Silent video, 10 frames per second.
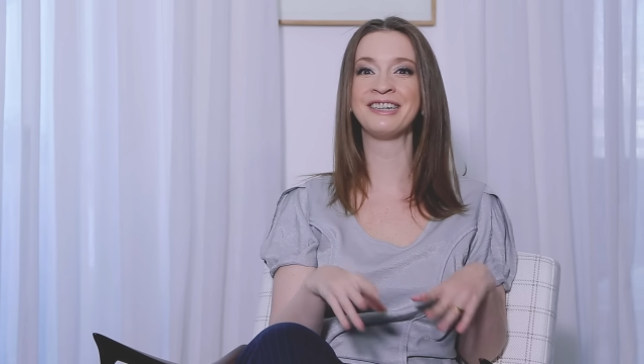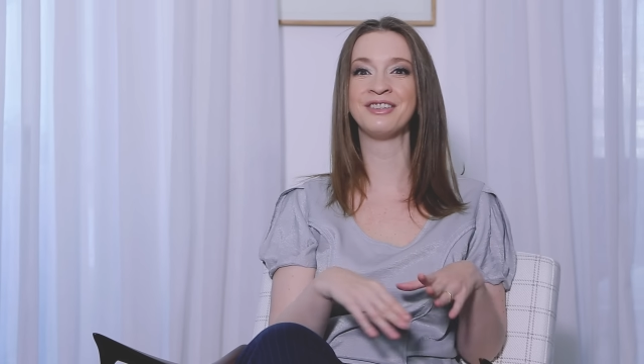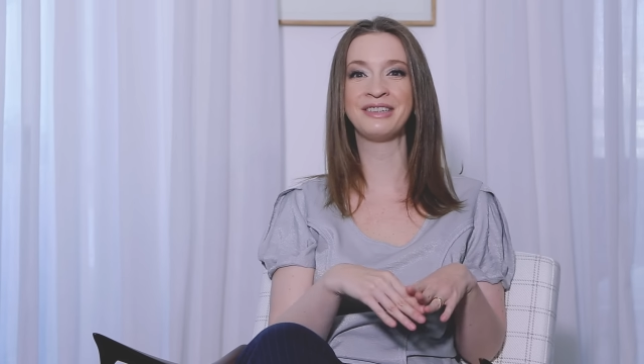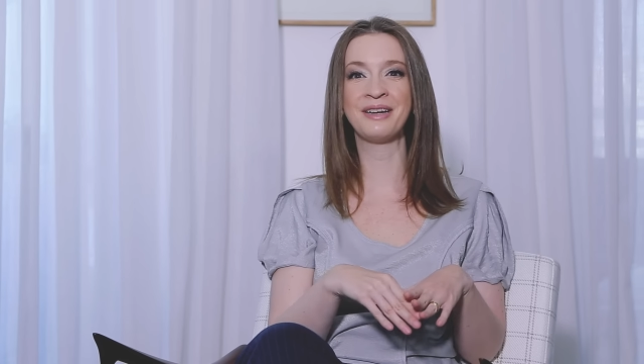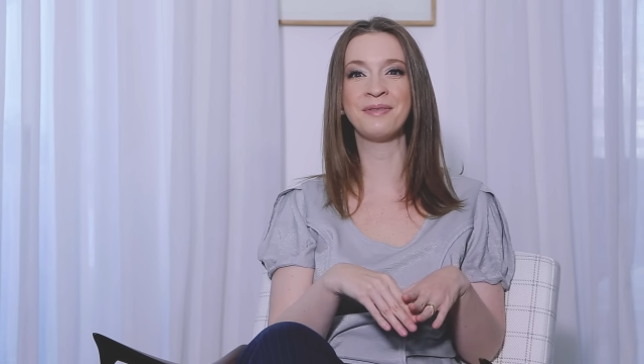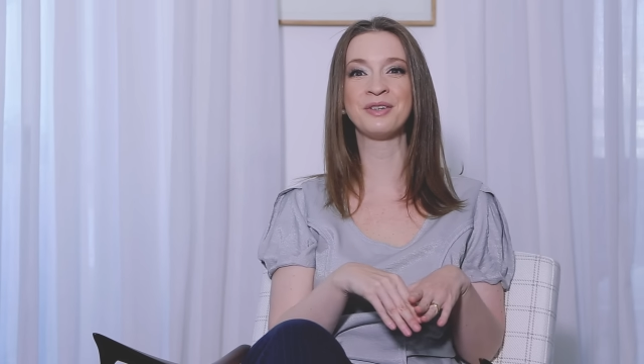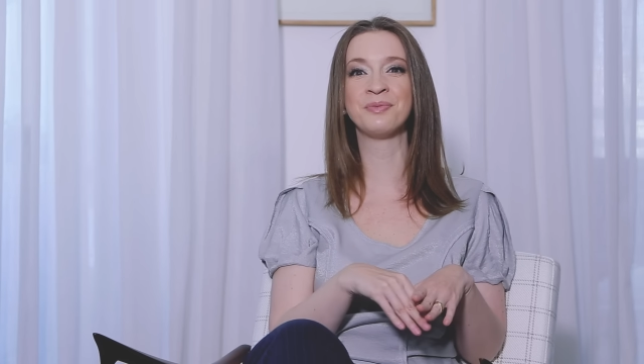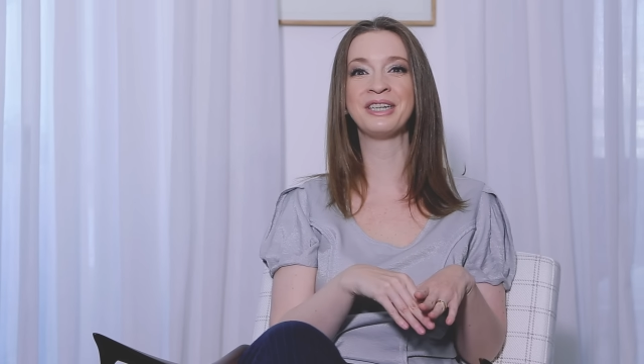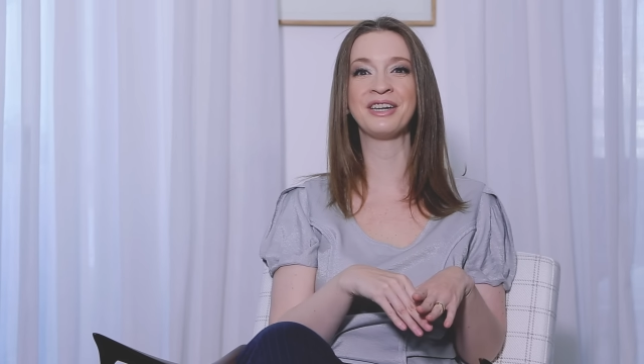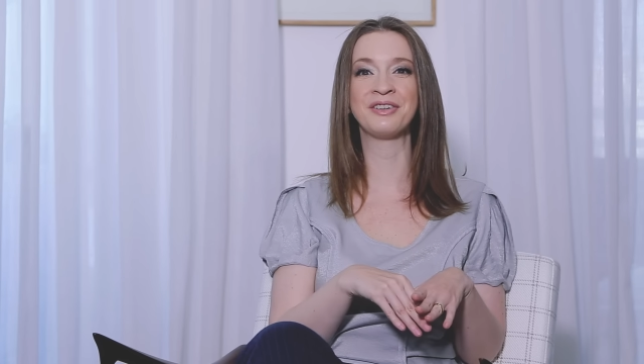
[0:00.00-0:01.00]
não tem mais
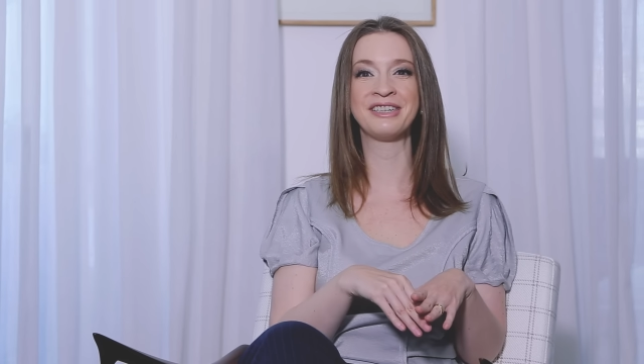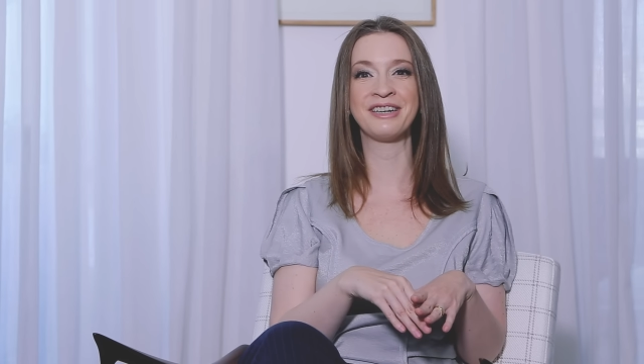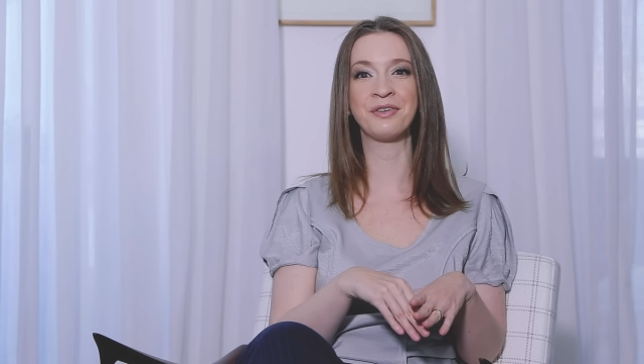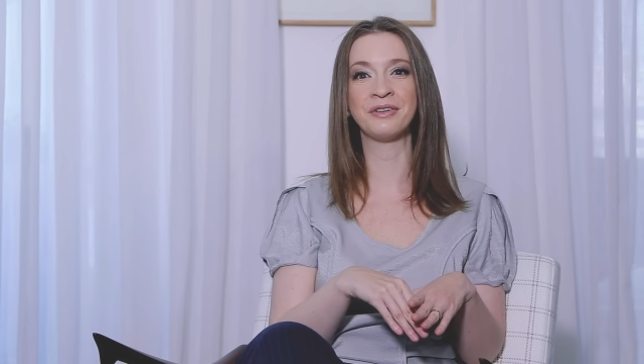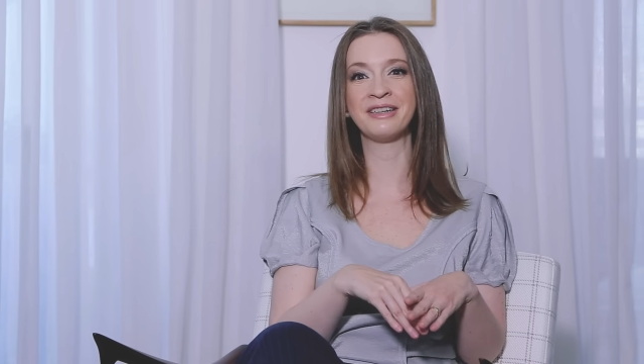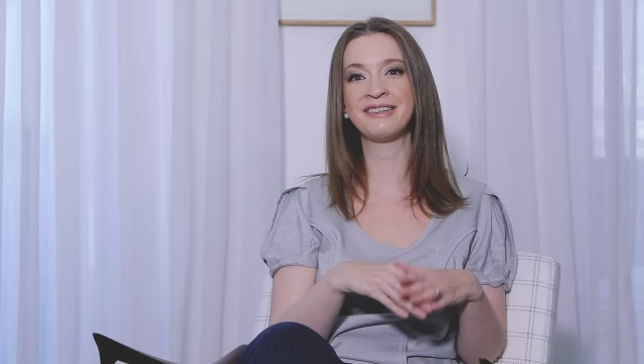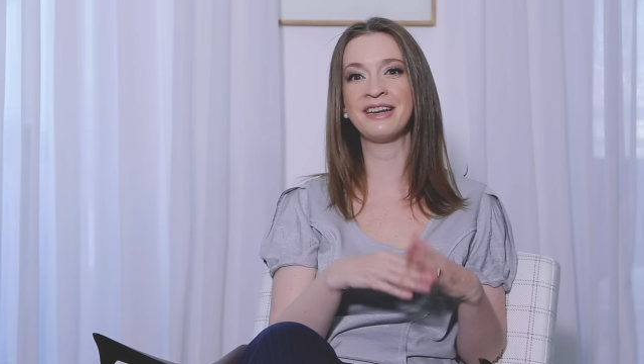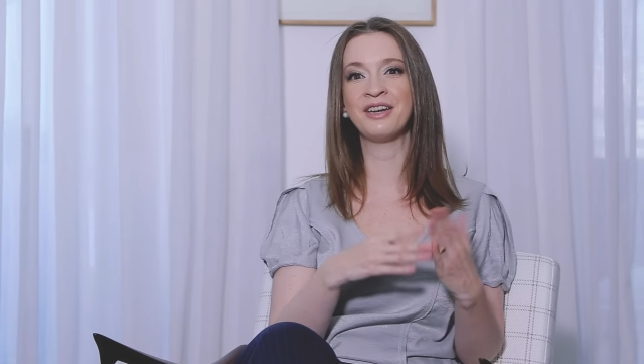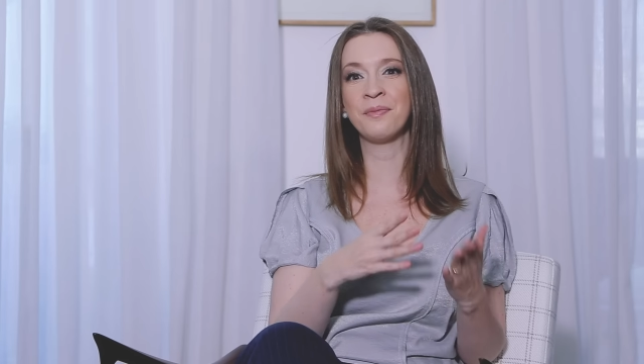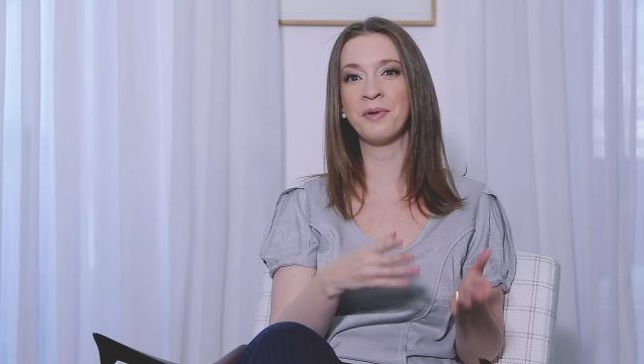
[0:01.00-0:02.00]
muita coisa
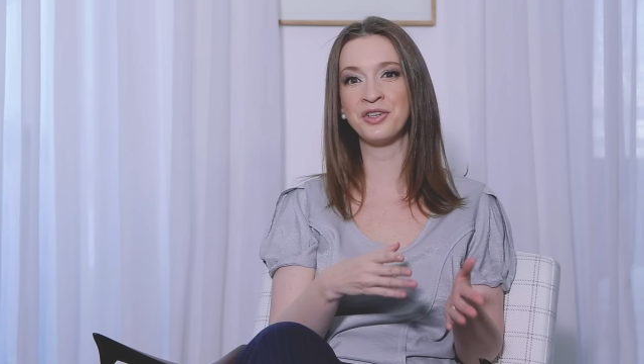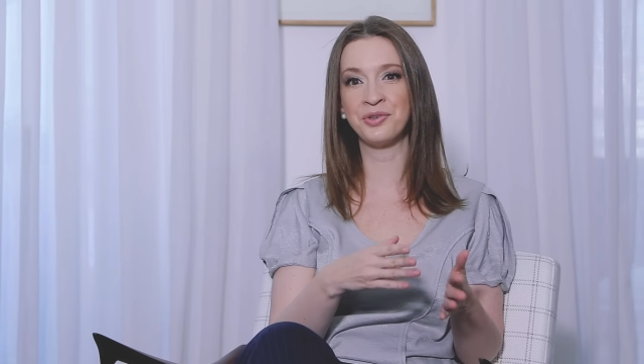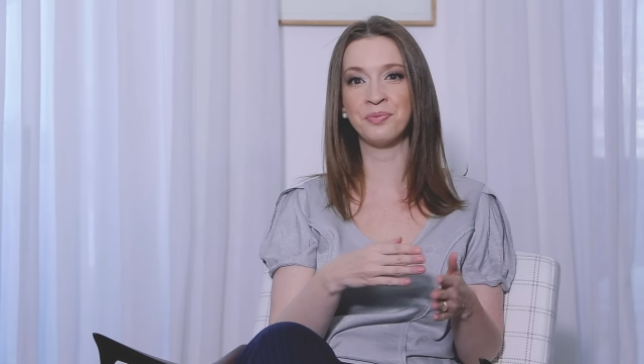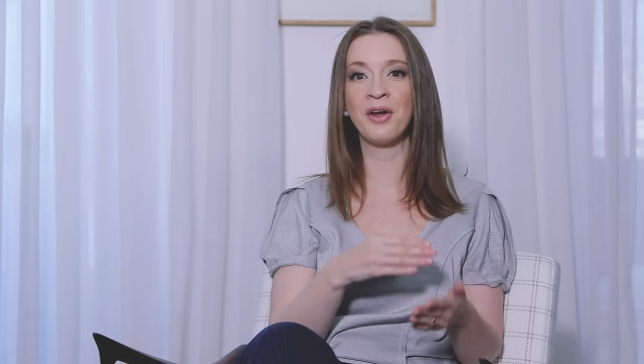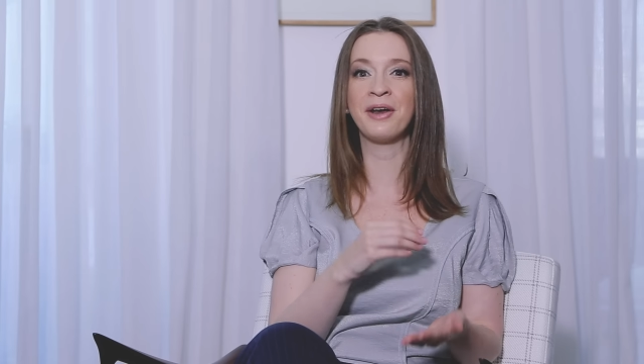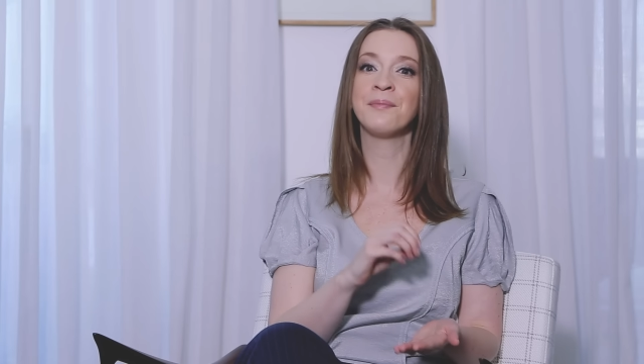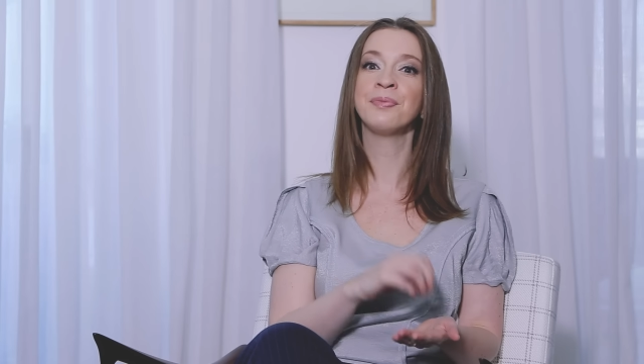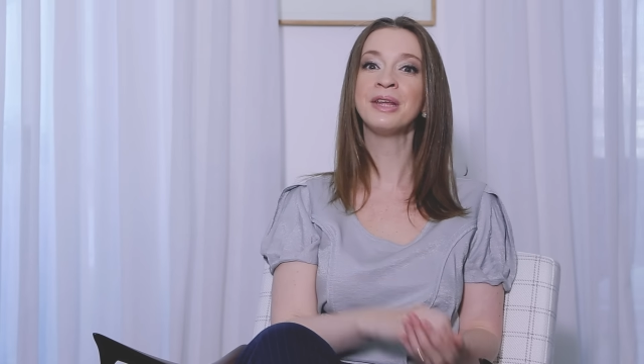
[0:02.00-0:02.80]
acontecendo, pode ir embora.